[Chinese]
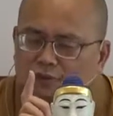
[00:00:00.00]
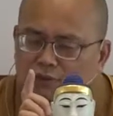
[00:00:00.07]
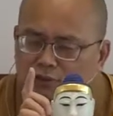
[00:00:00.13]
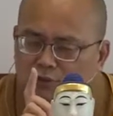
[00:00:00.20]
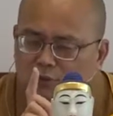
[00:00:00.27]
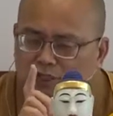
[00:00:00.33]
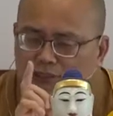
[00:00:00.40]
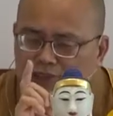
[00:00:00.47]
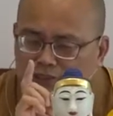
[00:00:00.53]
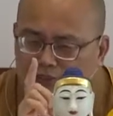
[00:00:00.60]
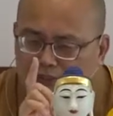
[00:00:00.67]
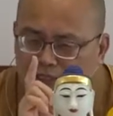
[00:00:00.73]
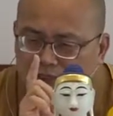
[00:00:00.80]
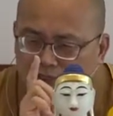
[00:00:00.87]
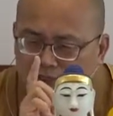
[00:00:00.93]
够断
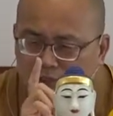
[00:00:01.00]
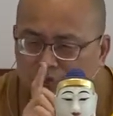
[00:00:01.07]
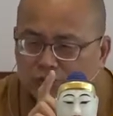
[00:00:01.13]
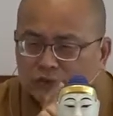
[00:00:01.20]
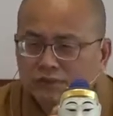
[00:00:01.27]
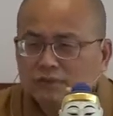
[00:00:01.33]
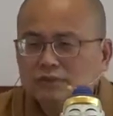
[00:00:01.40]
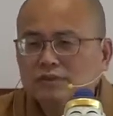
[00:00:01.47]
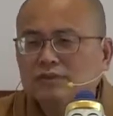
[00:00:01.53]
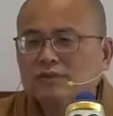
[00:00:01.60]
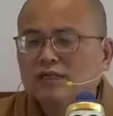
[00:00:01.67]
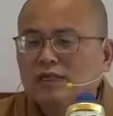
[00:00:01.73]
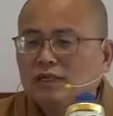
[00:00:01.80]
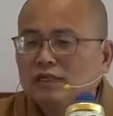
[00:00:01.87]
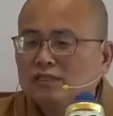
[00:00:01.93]
借进去。
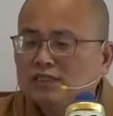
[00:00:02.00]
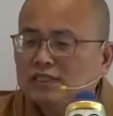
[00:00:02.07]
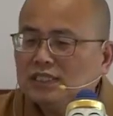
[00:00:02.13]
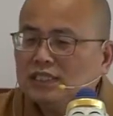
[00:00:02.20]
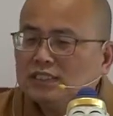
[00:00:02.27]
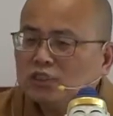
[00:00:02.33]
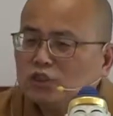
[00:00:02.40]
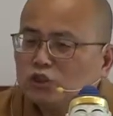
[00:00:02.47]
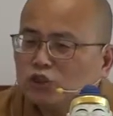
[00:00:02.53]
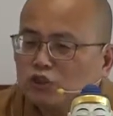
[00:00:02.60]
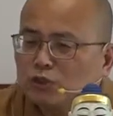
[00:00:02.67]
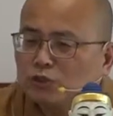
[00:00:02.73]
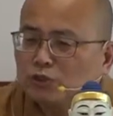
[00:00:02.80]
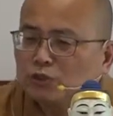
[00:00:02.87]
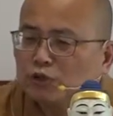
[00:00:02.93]
借进
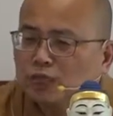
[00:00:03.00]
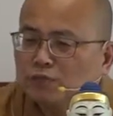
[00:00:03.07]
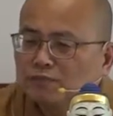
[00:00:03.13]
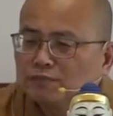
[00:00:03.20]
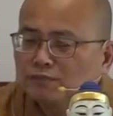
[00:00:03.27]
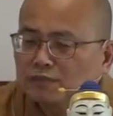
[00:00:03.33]
去不断，